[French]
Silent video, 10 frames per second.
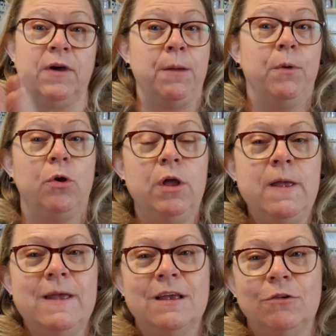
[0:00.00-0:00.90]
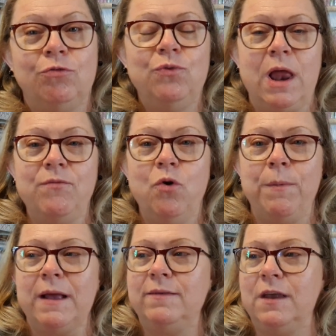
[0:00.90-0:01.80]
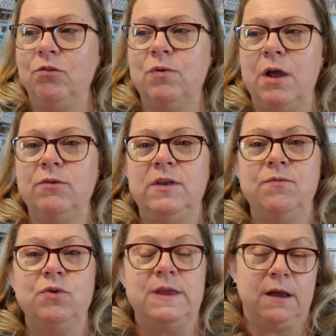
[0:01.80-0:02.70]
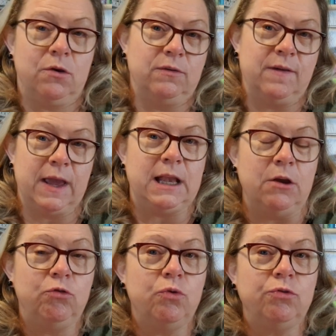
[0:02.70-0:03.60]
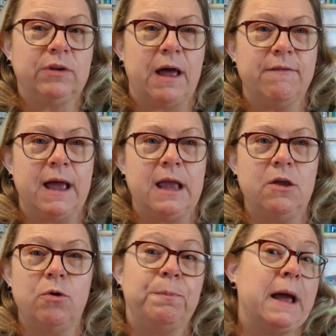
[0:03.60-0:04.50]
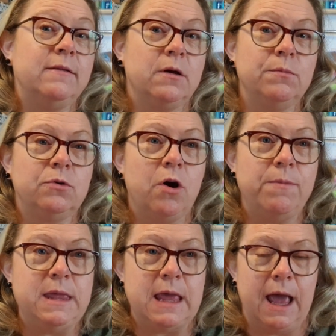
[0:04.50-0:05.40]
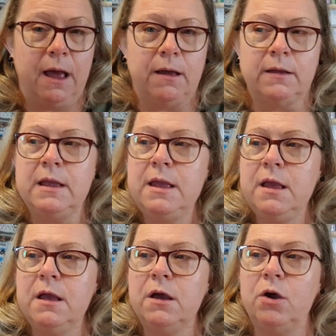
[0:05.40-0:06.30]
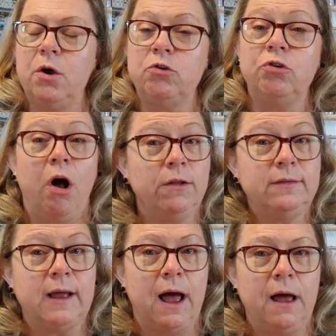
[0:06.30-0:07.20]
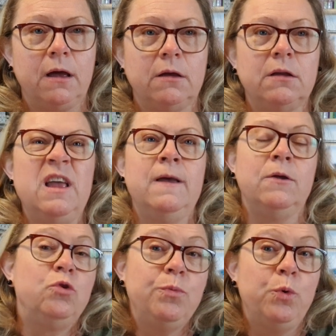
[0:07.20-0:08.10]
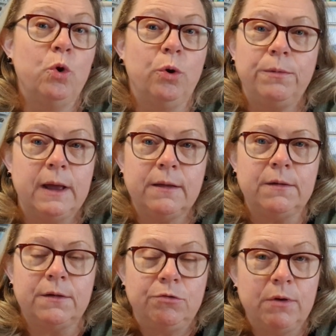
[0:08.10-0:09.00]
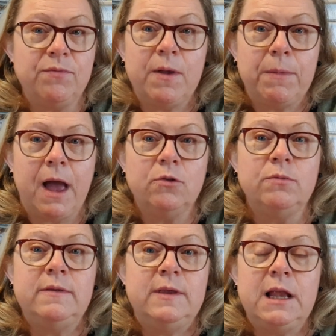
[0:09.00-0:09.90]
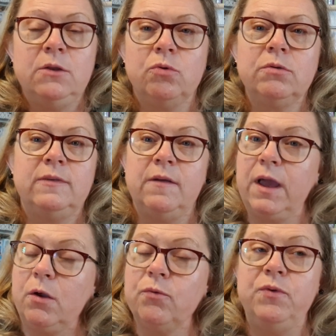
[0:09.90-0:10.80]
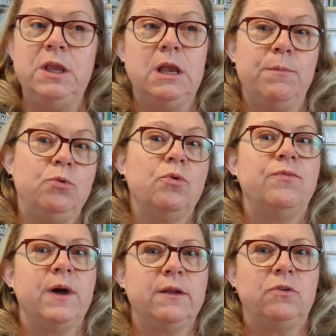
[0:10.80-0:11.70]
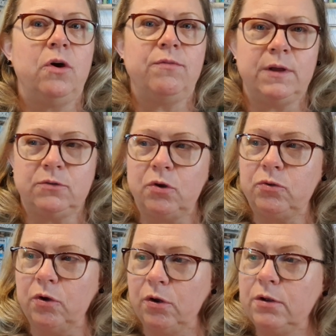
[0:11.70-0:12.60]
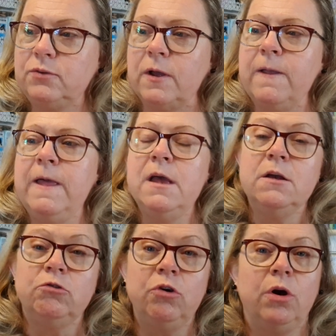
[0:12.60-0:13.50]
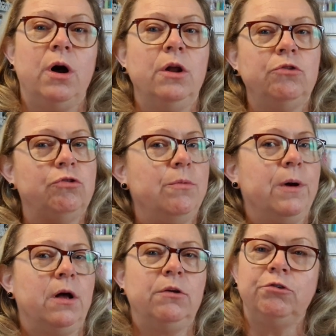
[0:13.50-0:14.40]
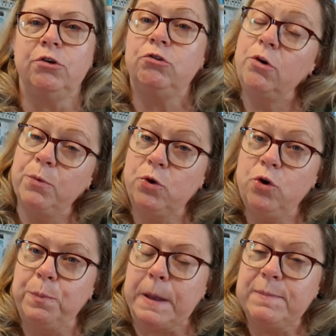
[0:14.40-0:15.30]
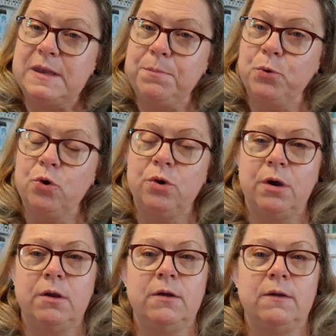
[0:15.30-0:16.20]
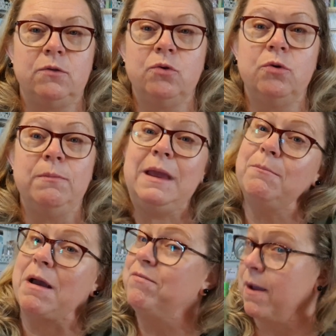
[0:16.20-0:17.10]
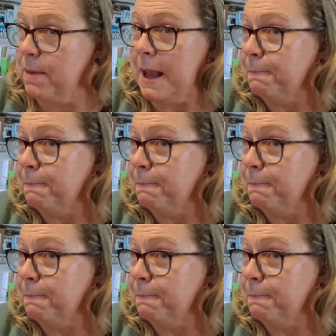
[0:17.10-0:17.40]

vraiment, je voulais vous remercier. Je voulais aussi vous dire que c'est vrai que les jours où je travaille, par exemple, comme hier, je rentre tard du boulot. Hein. Je suis infirmière à domicile, donc c'est vrai qu'on finit les plutôt 20h, 20h30. Je rentre, je mange, je m'occupe un petit peu de mes, ma famille